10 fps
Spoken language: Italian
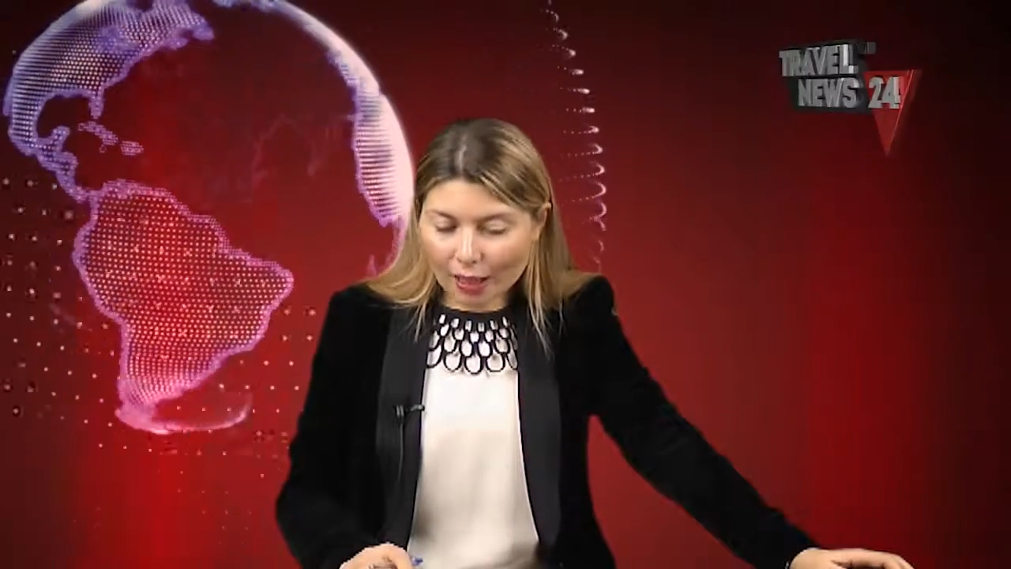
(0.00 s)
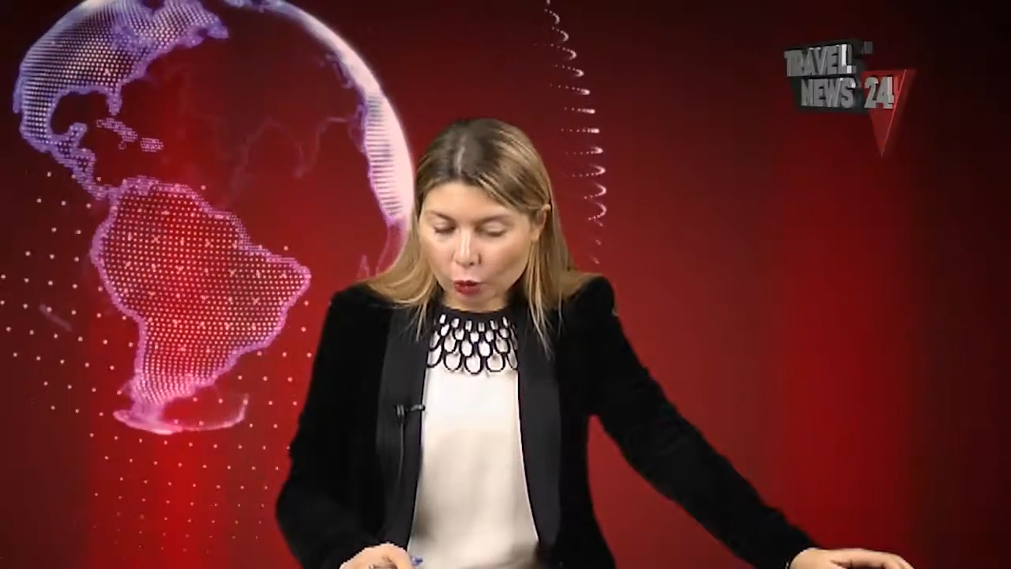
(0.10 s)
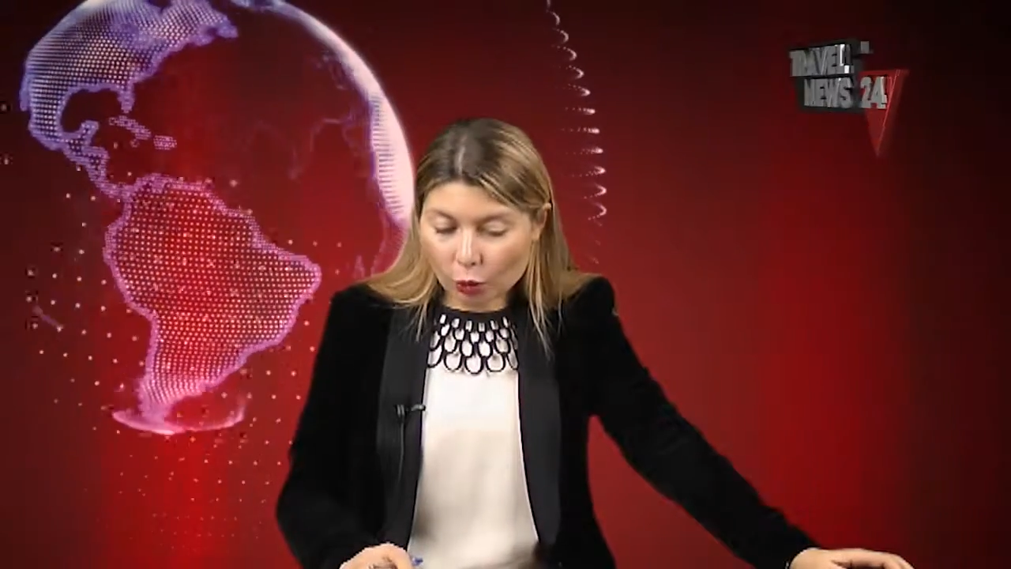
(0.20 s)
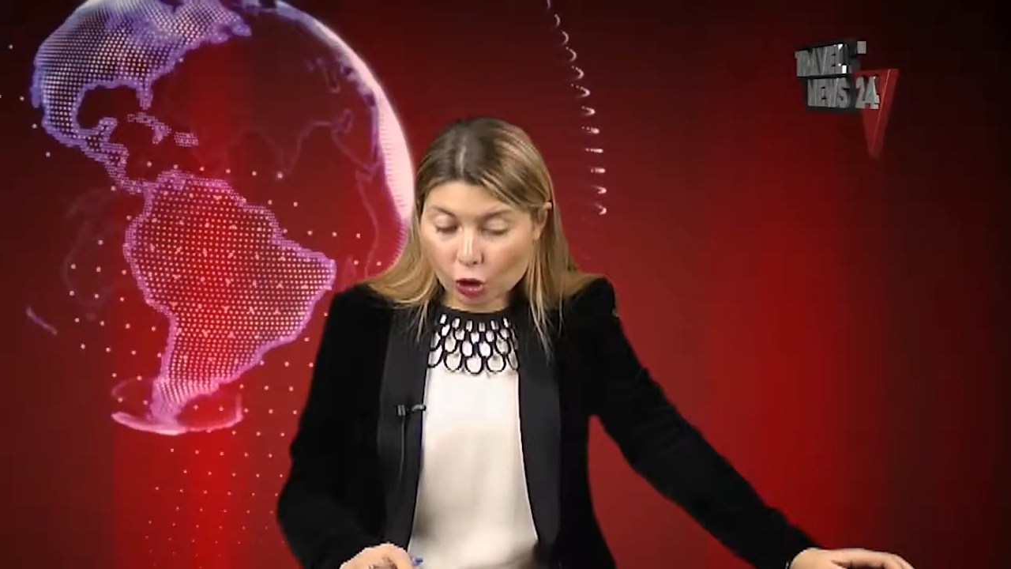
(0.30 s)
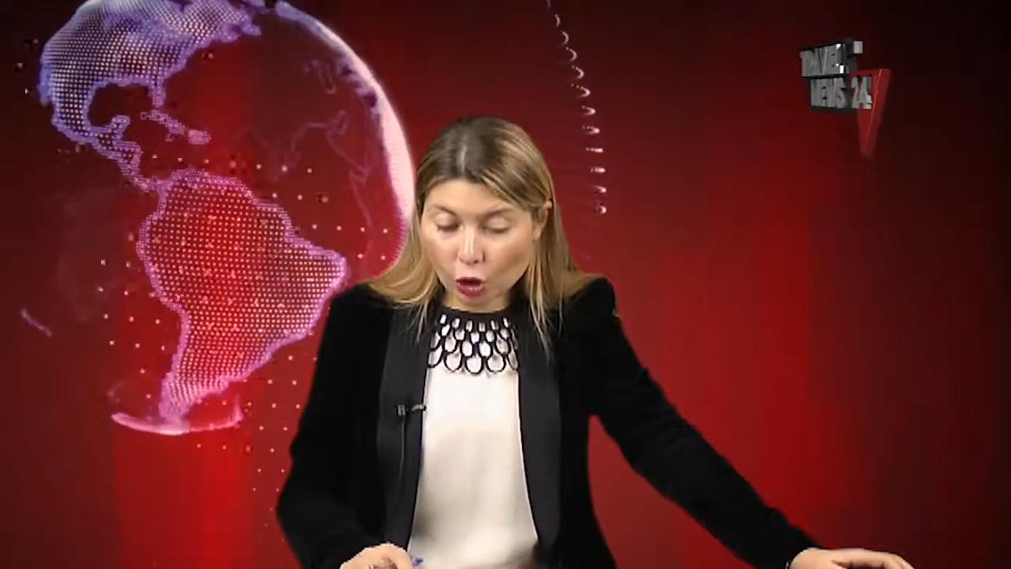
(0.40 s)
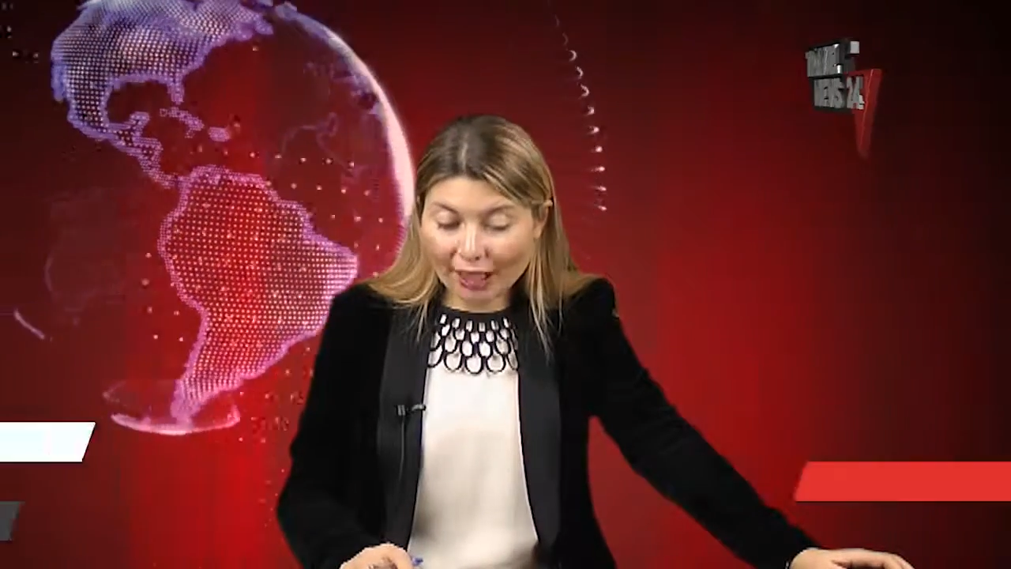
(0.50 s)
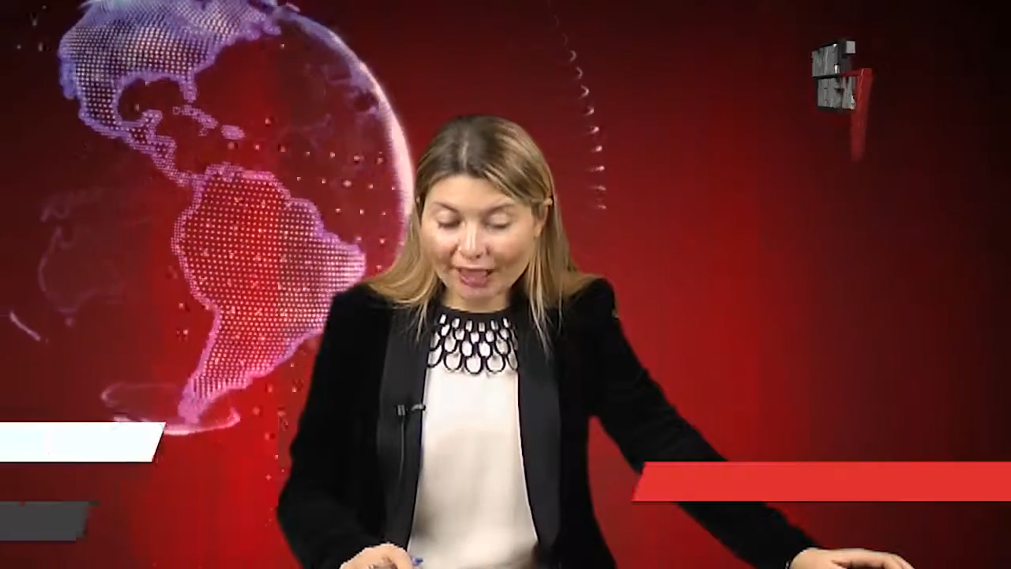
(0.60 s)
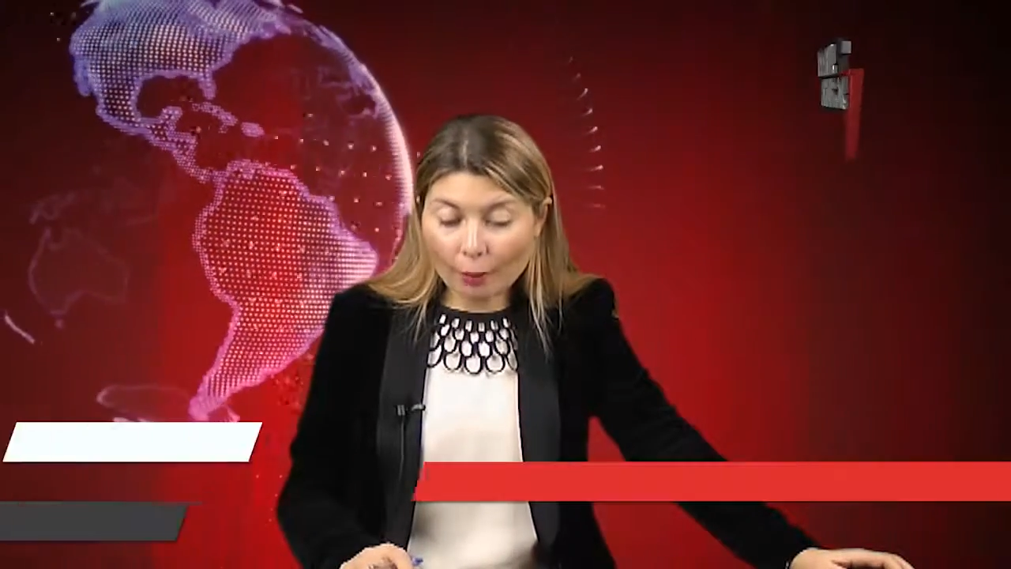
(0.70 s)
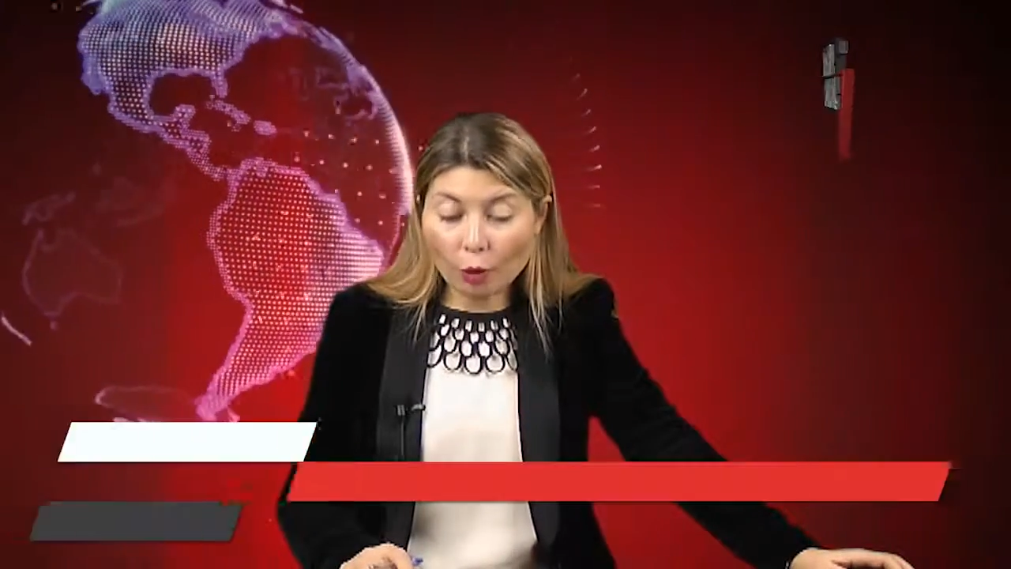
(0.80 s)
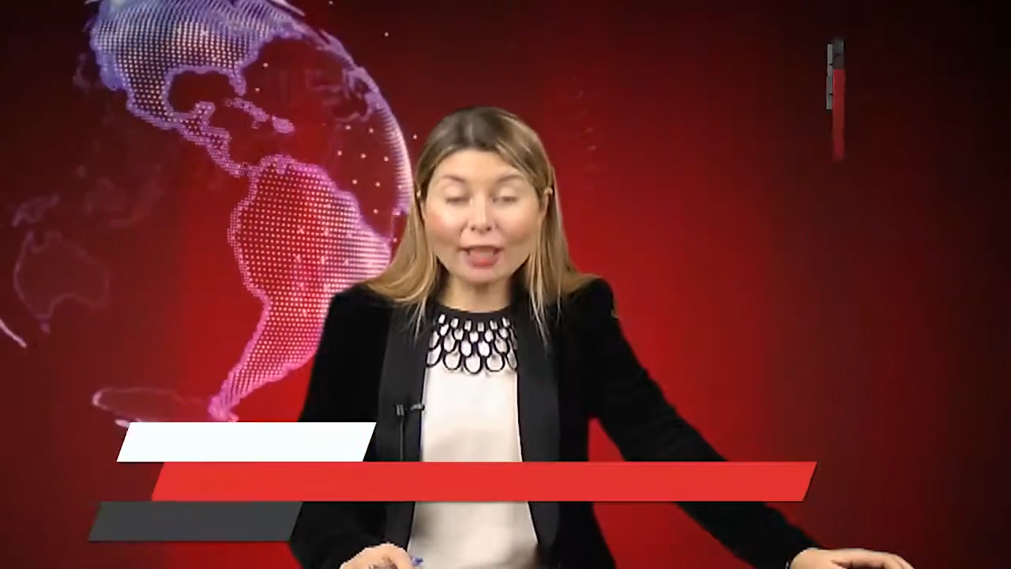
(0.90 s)
della tua
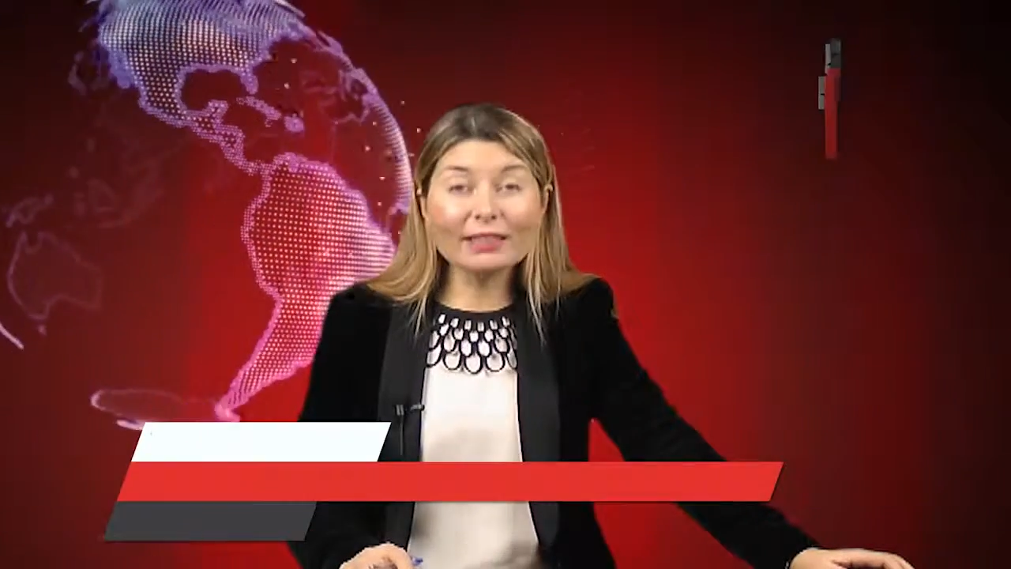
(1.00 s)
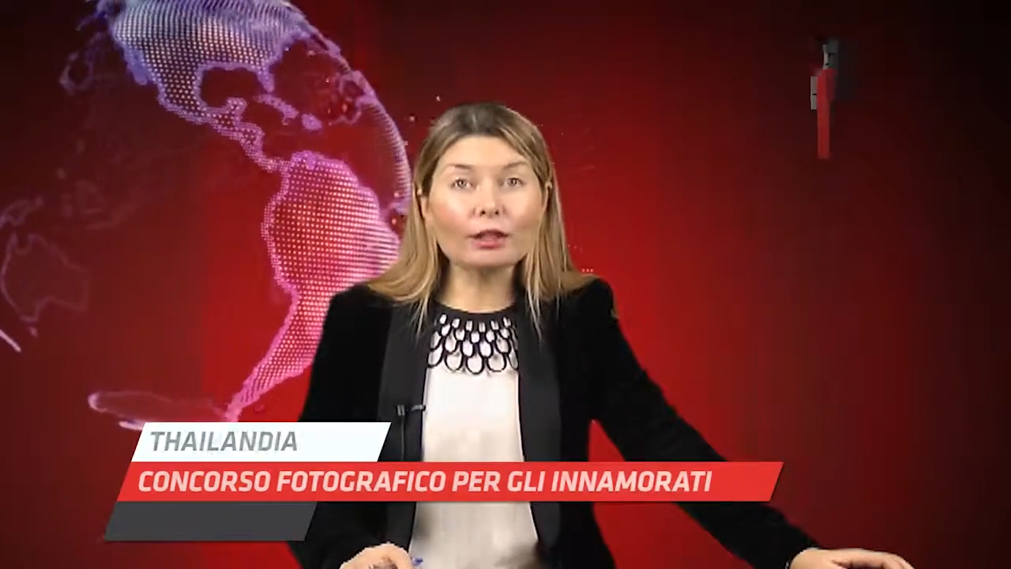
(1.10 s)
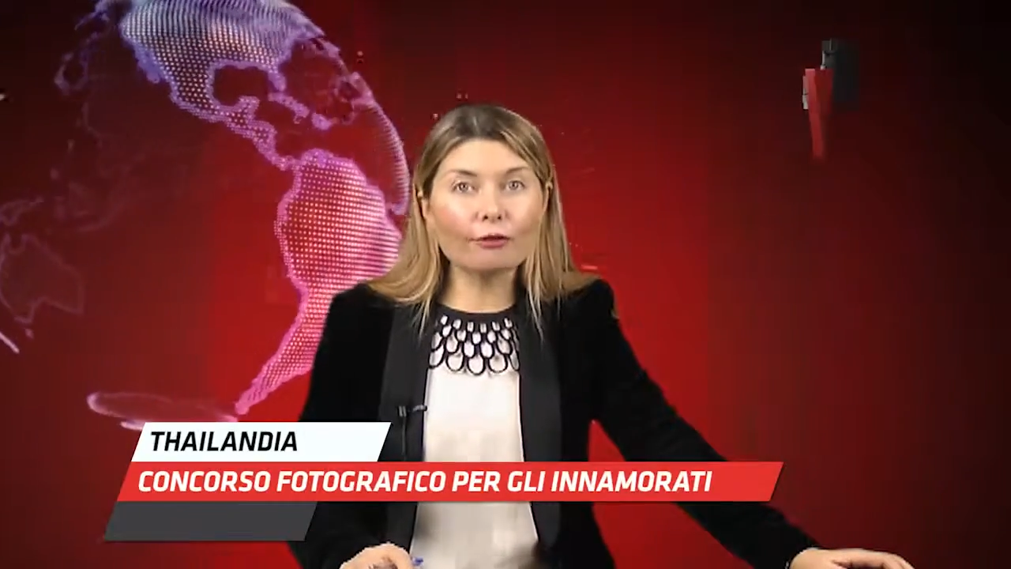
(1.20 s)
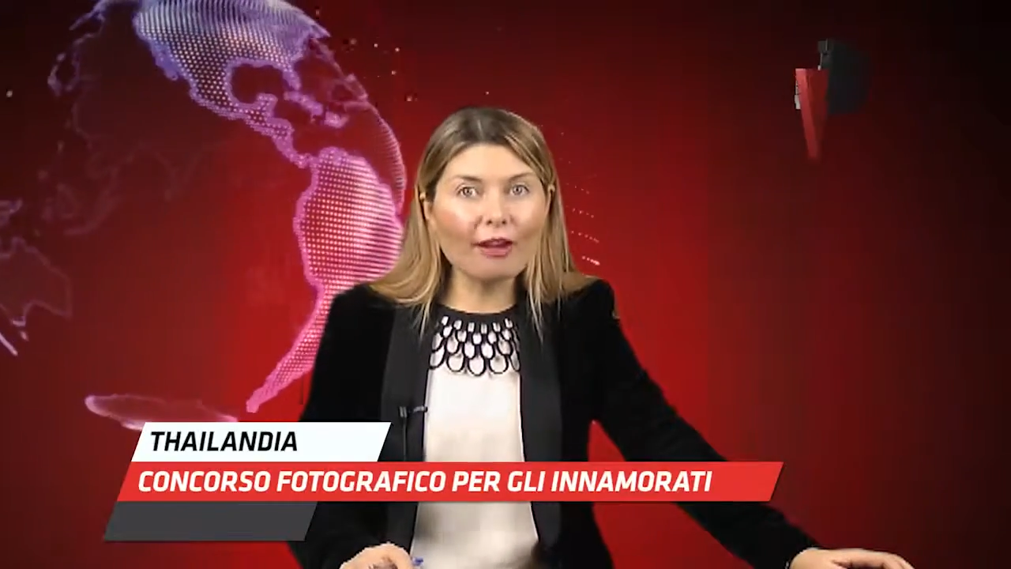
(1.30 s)
storia d'amore ti